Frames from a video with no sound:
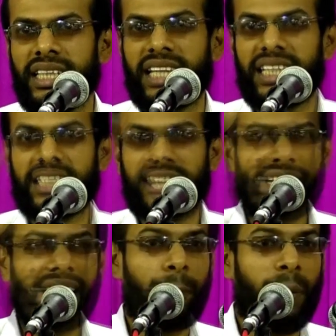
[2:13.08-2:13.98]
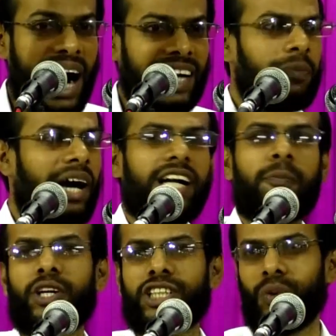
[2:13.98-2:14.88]
இதற்கு தக்க பாடம்
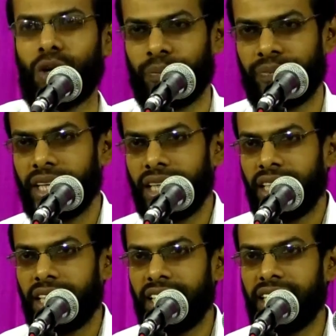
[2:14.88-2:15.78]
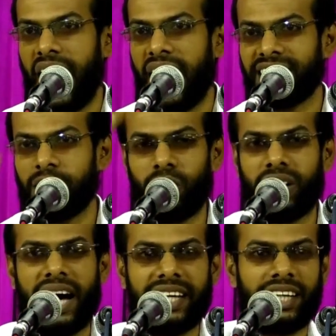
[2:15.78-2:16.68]
நாங்கள் புகட்டுவோம் இந்த
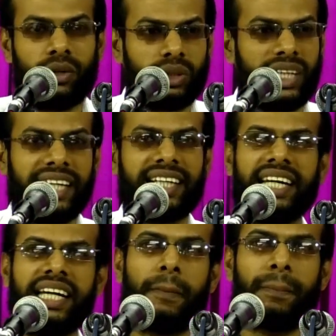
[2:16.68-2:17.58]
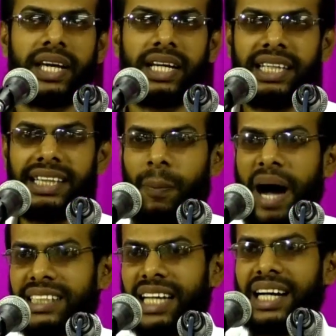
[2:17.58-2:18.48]
அதிமுக இந்த கூட்டணிக்கு இந்த
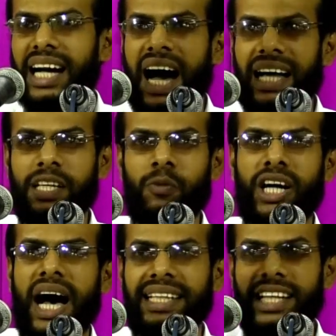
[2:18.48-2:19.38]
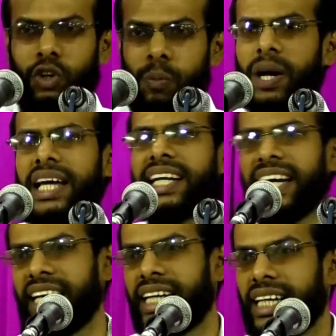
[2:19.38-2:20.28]
பாஜக அதிமுக இந்த கும்பலுக்கு